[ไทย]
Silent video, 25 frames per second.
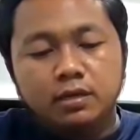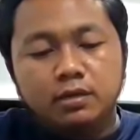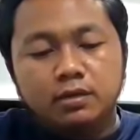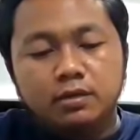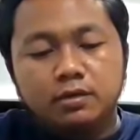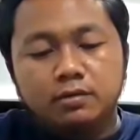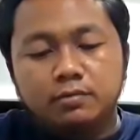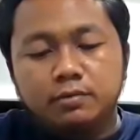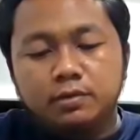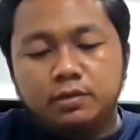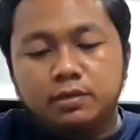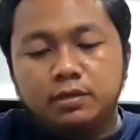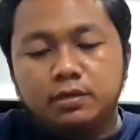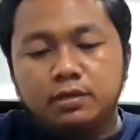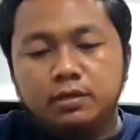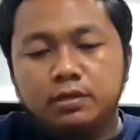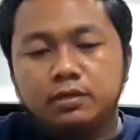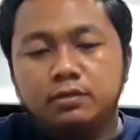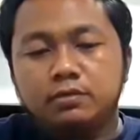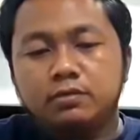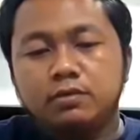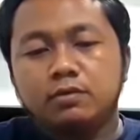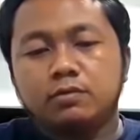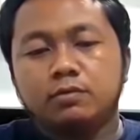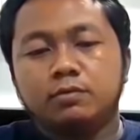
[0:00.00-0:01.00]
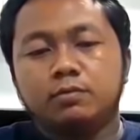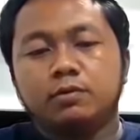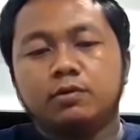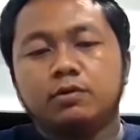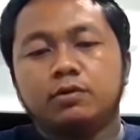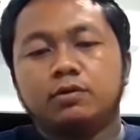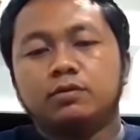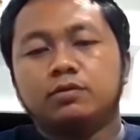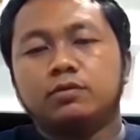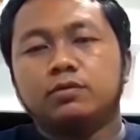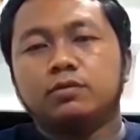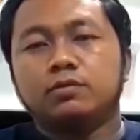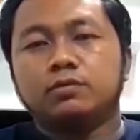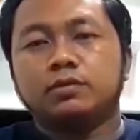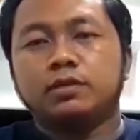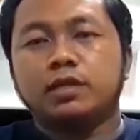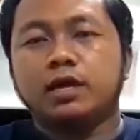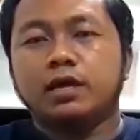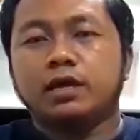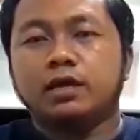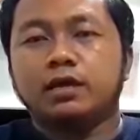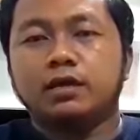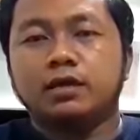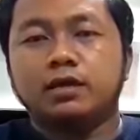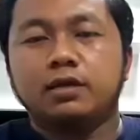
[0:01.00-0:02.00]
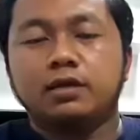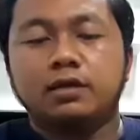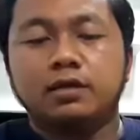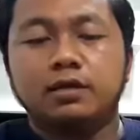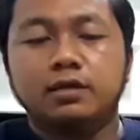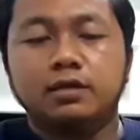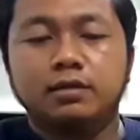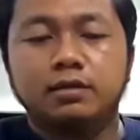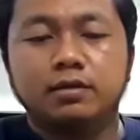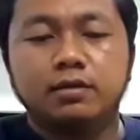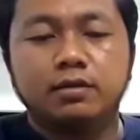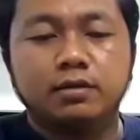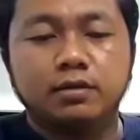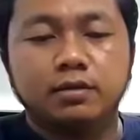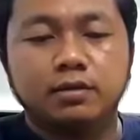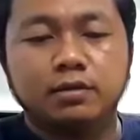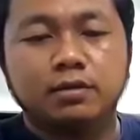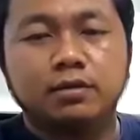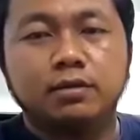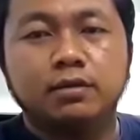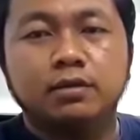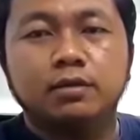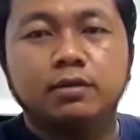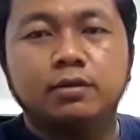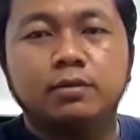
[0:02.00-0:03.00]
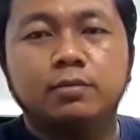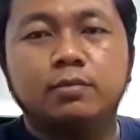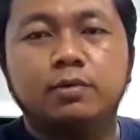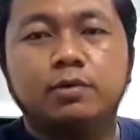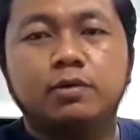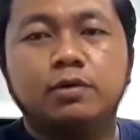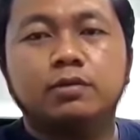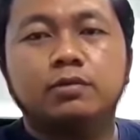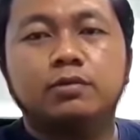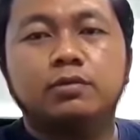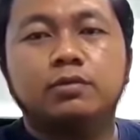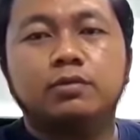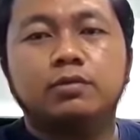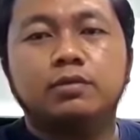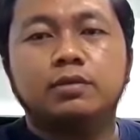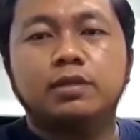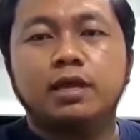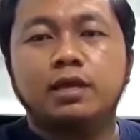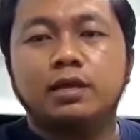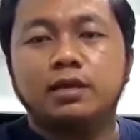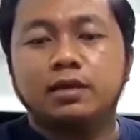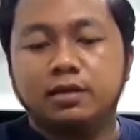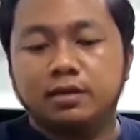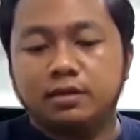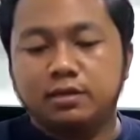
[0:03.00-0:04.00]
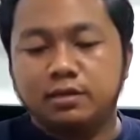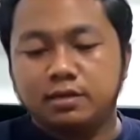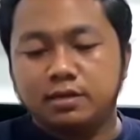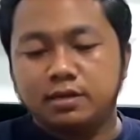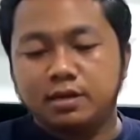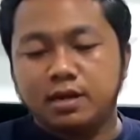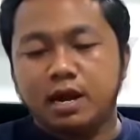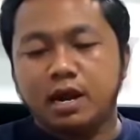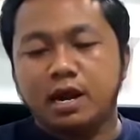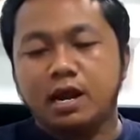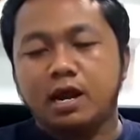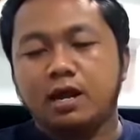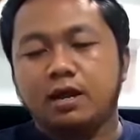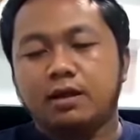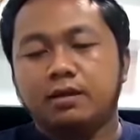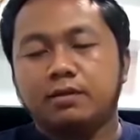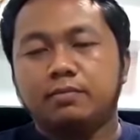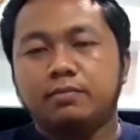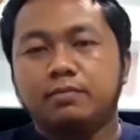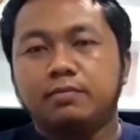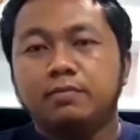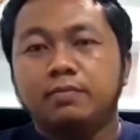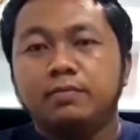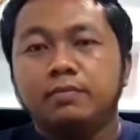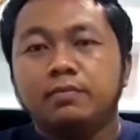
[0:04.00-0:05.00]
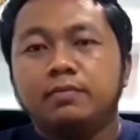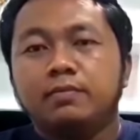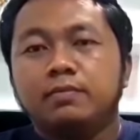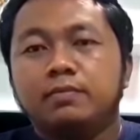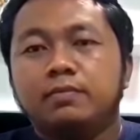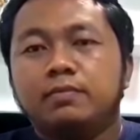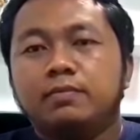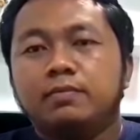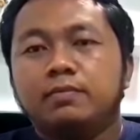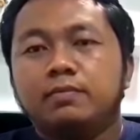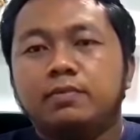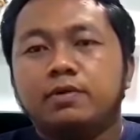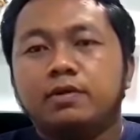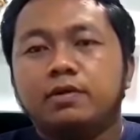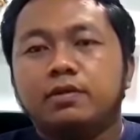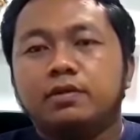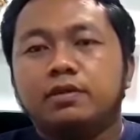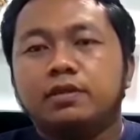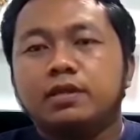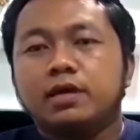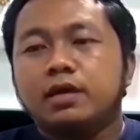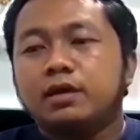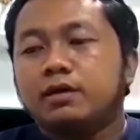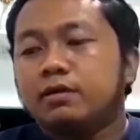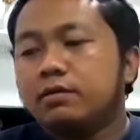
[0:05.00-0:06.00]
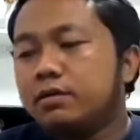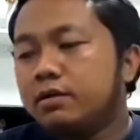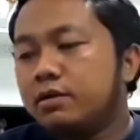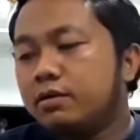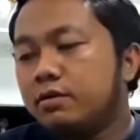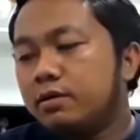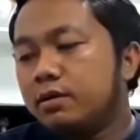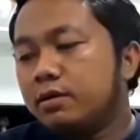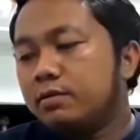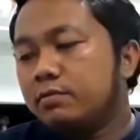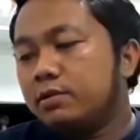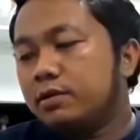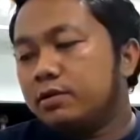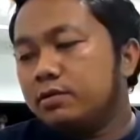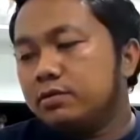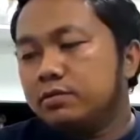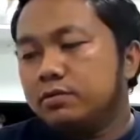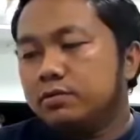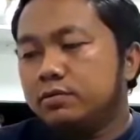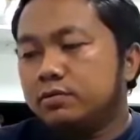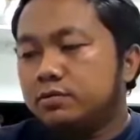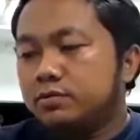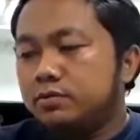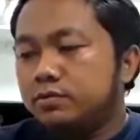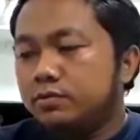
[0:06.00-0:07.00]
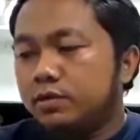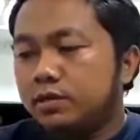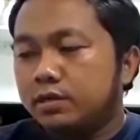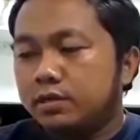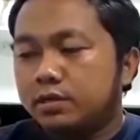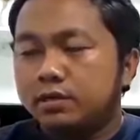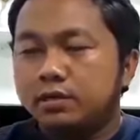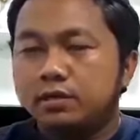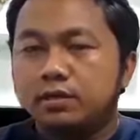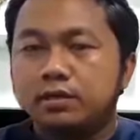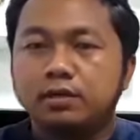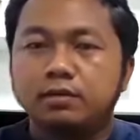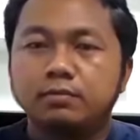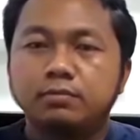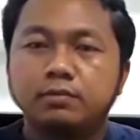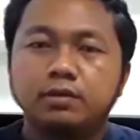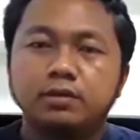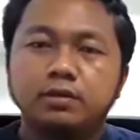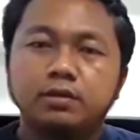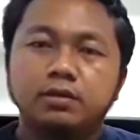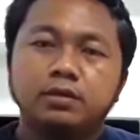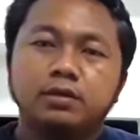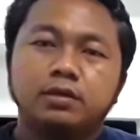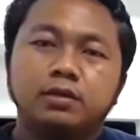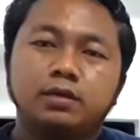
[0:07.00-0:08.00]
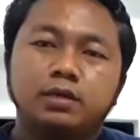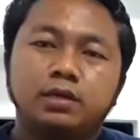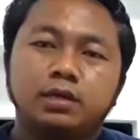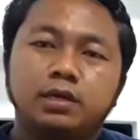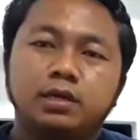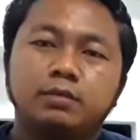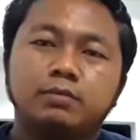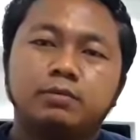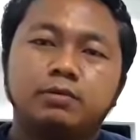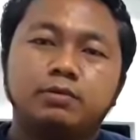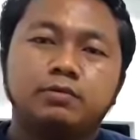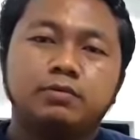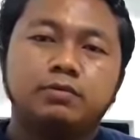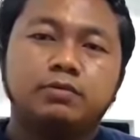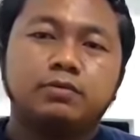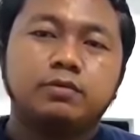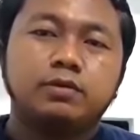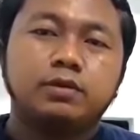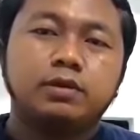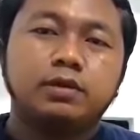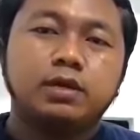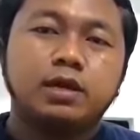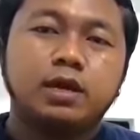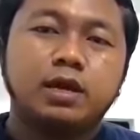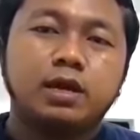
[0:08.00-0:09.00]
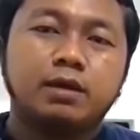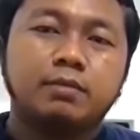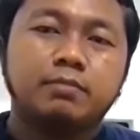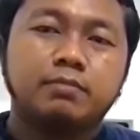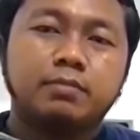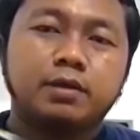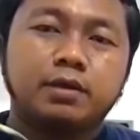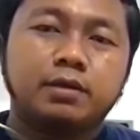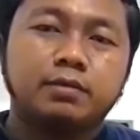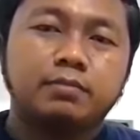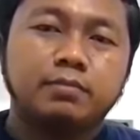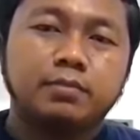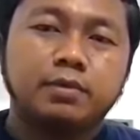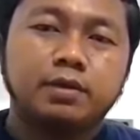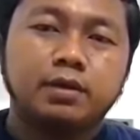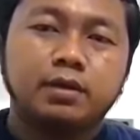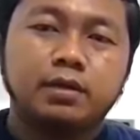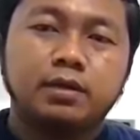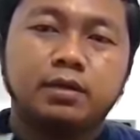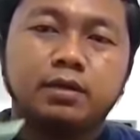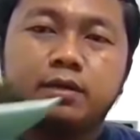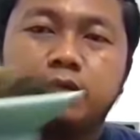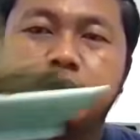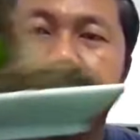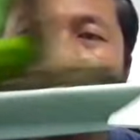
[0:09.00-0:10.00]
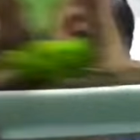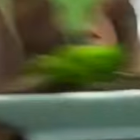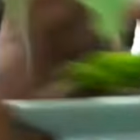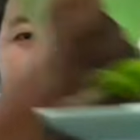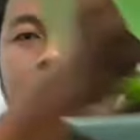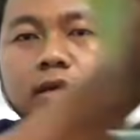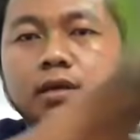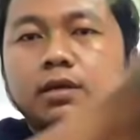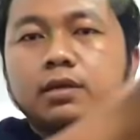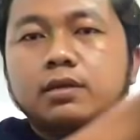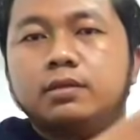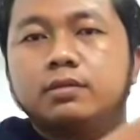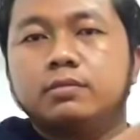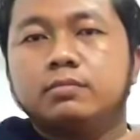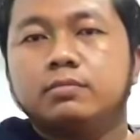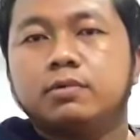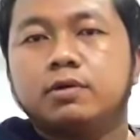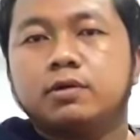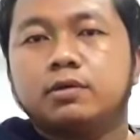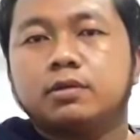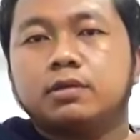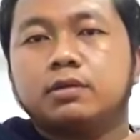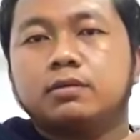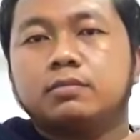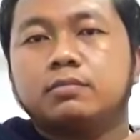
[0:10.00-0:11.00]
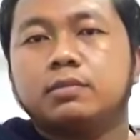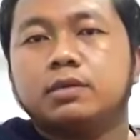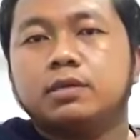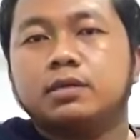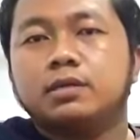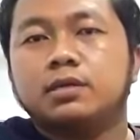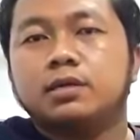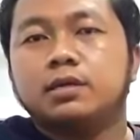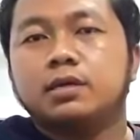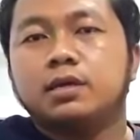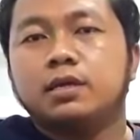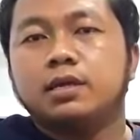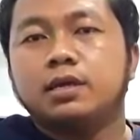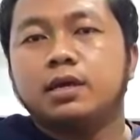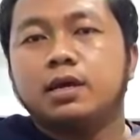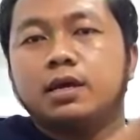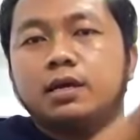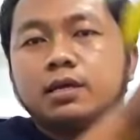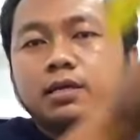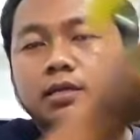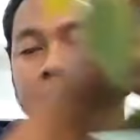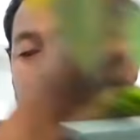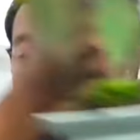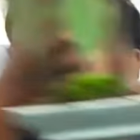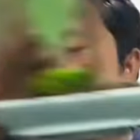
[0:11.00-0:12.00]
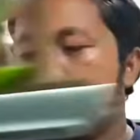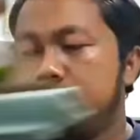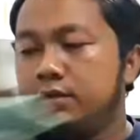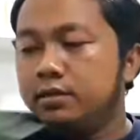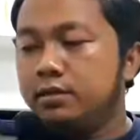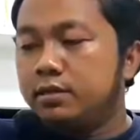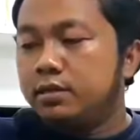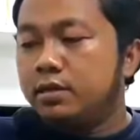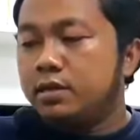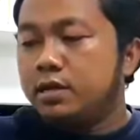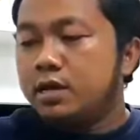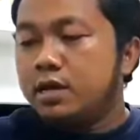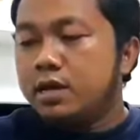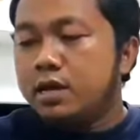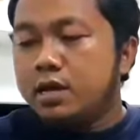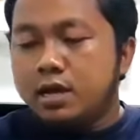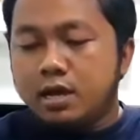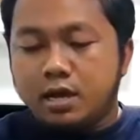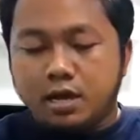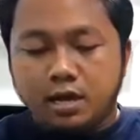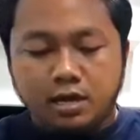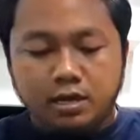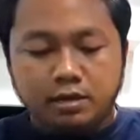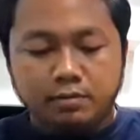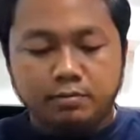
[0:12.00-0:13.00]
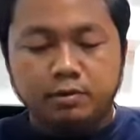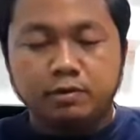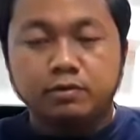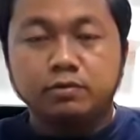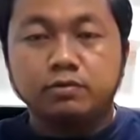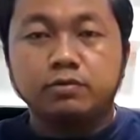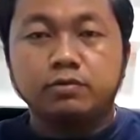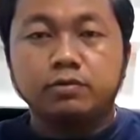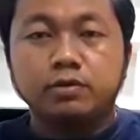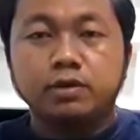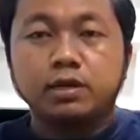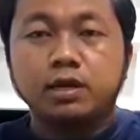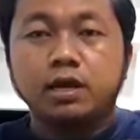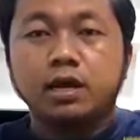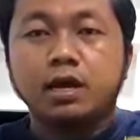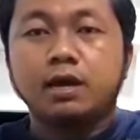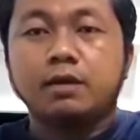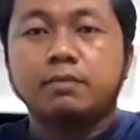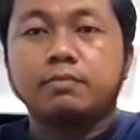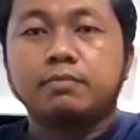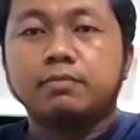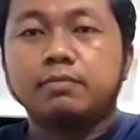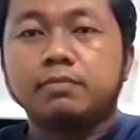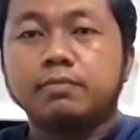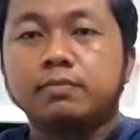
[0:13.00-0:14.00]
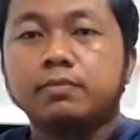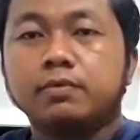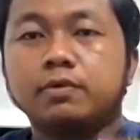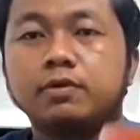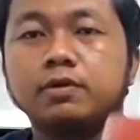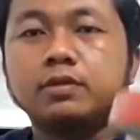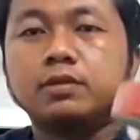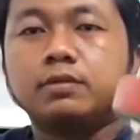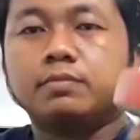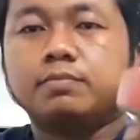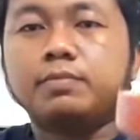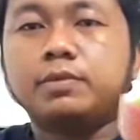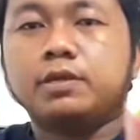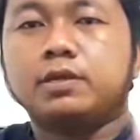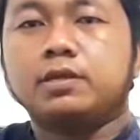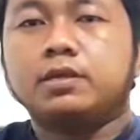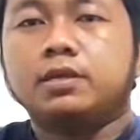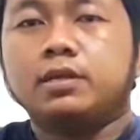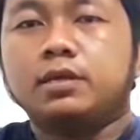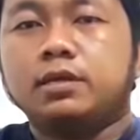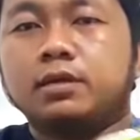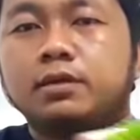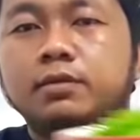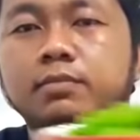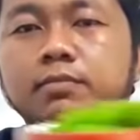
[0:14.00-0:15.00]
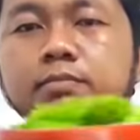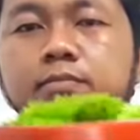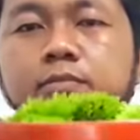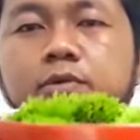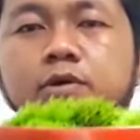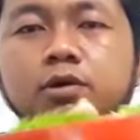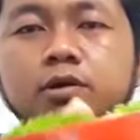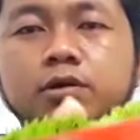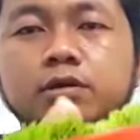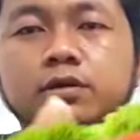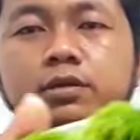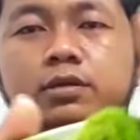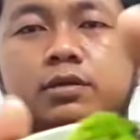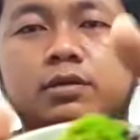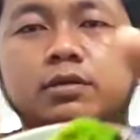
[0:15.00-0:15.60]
ก็มีแค่นี้ส่วนอุปกรณ์ตกแต่งอุปกรณ์ตกแต่งหน้าบอนไซของเราให้มันดูสวยให้มันให้มันดูสวยงามนะครับอันนี้มอสยังไม่ขยายอ่าให้มันดูสวยงามก็จะเป็นนี่ครับมอส